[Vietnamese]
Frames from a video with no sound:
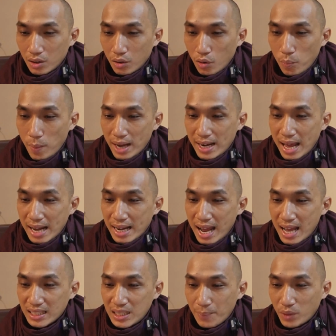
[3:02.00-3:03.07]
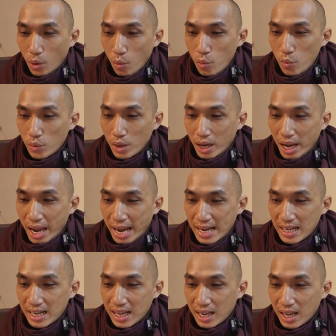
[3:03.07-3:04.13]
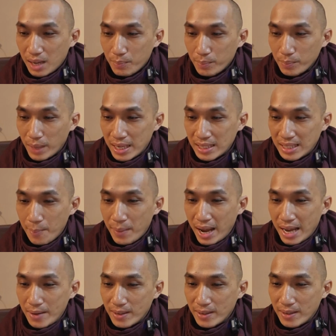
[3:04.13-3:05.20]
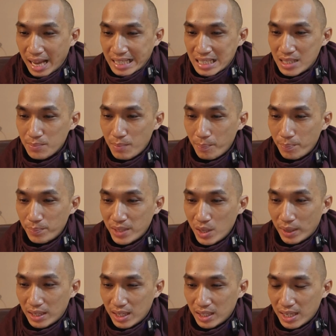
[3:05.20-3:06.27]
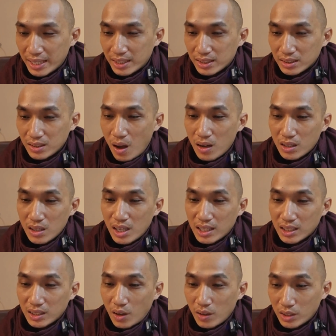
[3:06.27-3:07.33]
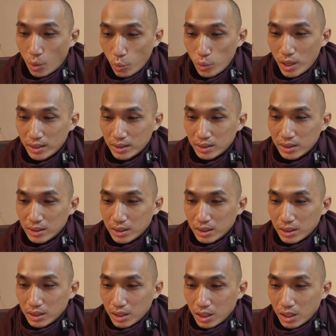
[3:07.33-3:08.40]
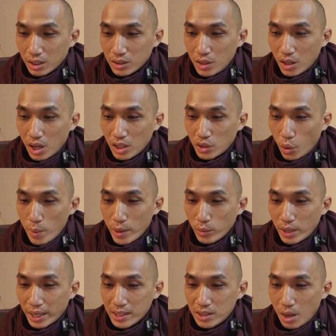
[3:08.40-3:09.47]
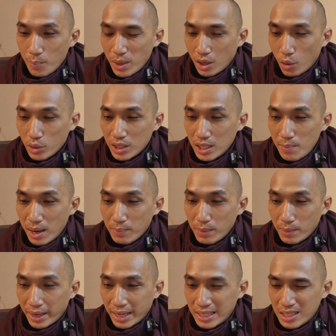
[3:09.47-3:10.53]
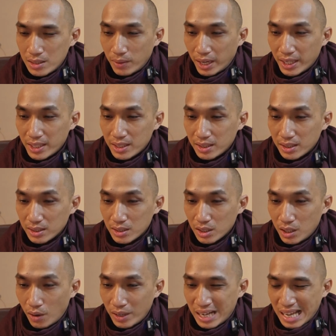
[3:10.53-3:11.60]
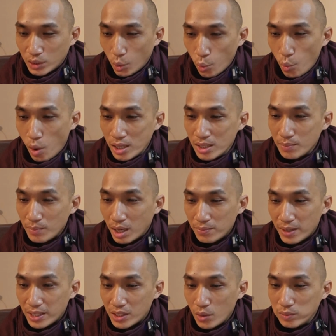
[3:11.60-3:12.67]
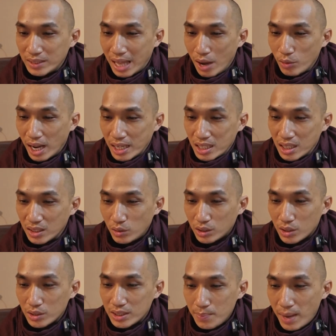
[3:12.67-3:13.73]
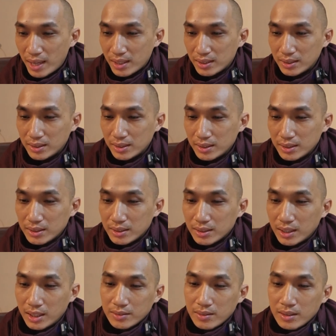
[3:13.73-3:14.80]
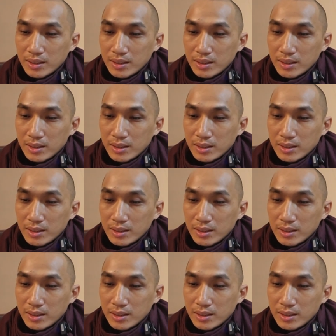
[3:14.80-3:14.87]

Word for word: uh, đa ná chấp thủ hay là bị tham ái và tà kiến bấm nếu mạnh liệt đó cái đó là gọi là thủ đó do đó thủ biểu thị cho mức độ dính mắc mạnh mẽ như vậy được gọi là thủ uẩn bởi vì chúng tạo thành những đối tượng dính mắc đó.